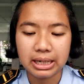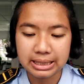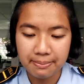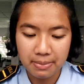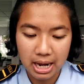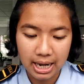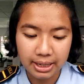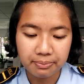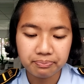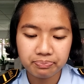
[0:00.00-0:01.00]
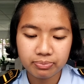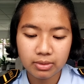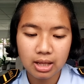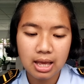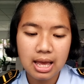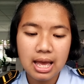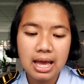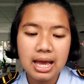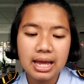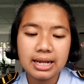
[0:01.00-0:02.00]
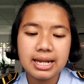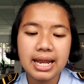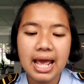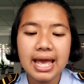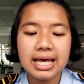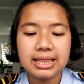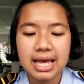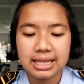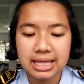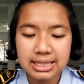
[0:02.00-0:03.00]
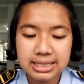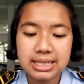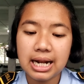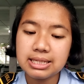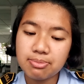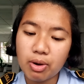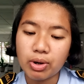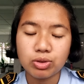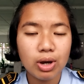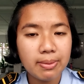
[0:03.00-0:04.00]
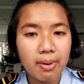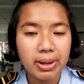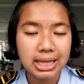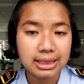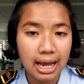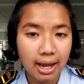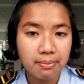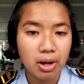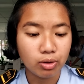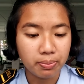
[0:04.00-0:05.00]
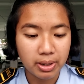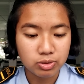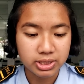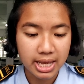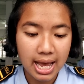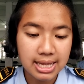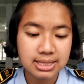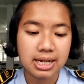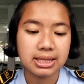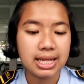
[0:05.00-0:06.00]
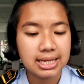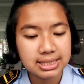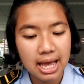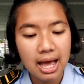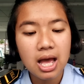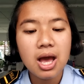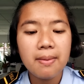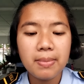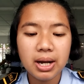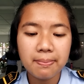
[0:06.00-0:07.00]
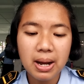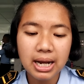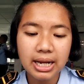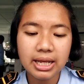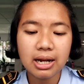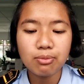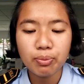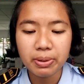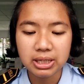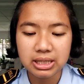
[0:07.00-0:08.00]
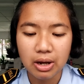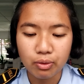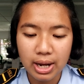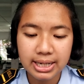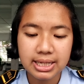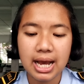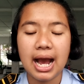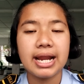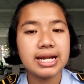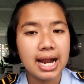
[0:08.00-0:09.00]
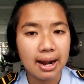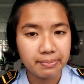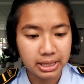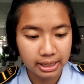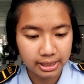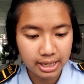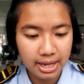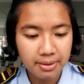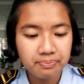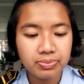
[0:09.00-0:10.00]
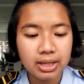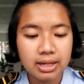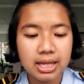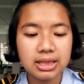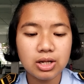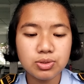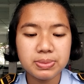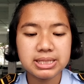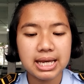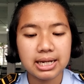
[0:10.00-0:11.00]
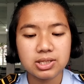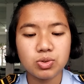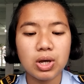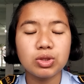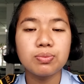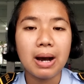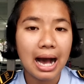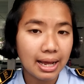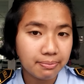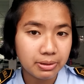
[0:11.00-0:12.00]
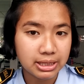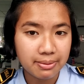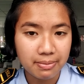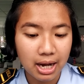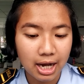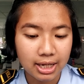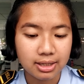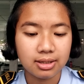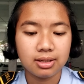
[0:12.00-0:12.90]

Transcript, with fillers: pertimbangan. Dari ayat di atas jelas bahwa Tuhan memerintahkan bagi manusia senantiasa mengembangkan ilmu pengetahuan yang ada dalam dirinya dan terus mencari suatu bahan pertimbangan